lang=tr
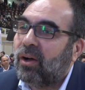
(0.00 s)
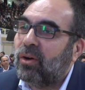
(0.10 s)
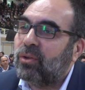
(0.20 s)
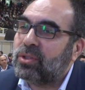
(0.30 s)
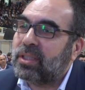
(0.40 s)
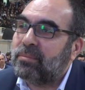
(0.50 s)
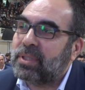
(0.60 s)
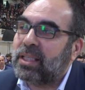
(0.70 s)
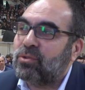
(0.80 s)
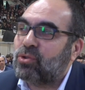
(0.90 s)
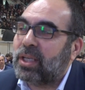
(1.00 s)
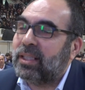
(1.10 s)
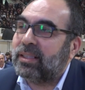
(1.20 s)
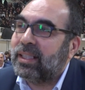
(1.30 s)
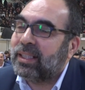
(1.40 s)
O yüzden bize
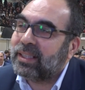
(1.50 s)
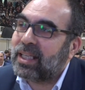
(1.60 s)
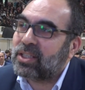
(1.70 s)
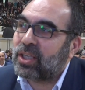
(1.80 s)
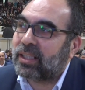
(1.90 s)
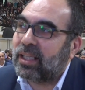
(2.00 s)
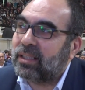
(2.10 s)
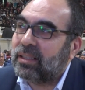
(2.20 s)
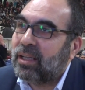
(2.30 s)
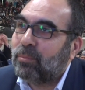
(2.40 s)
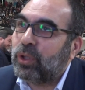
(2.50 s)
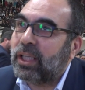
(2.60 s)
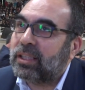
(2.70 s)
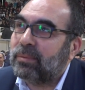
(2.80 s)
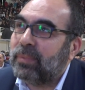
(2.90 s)
düşen gerçekten bu
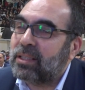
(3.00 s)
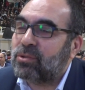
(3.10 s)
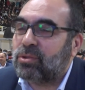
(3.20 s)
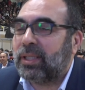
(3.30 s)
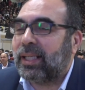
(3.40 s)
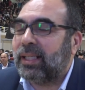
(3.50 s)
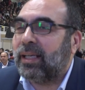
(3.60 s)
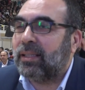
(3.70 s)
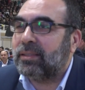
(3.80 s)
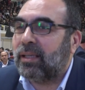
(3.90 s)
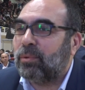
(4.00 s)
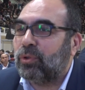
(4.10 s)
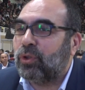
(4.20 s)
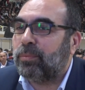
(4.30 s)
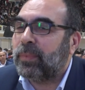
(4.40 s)
yetimlerin sürekli yanında
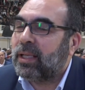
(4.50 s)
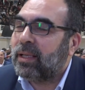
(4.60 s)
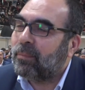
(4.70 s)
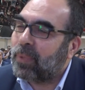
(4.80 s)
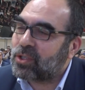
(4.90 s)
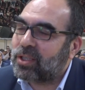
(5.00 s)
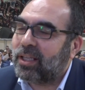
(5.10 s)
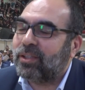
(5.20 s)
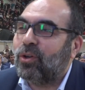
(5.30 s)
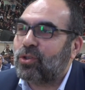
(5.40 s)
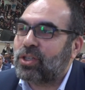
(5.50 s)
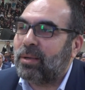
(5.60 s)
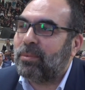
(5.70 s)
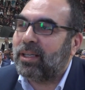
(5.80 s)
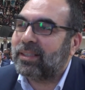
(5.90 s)
bulunup başlarını
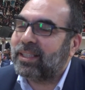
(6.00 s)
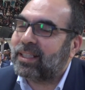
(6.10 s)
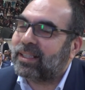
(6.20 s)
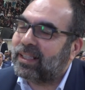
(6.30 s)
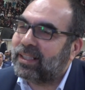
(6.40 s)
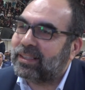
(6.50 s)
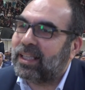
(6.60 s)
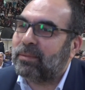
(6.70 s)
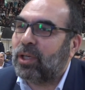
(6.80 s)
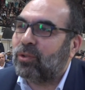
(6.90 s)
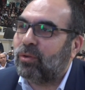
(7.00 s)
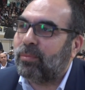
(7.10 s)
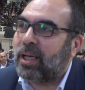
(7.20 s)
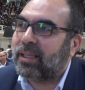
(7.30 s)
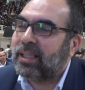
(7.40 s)
okşamak, dertlerine derman
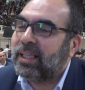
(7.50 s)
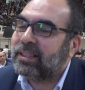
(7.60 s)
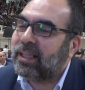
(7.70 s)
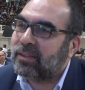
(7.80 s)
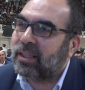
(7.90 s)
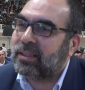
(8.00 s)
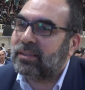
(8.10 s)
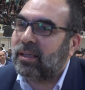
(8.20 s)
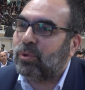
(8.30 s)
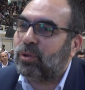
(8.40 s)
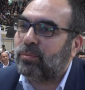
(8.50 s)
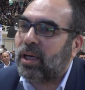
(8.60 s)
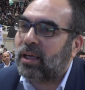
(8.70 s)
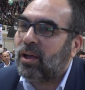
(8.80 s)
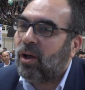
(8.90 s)
olmak, yanlarında bulunmak,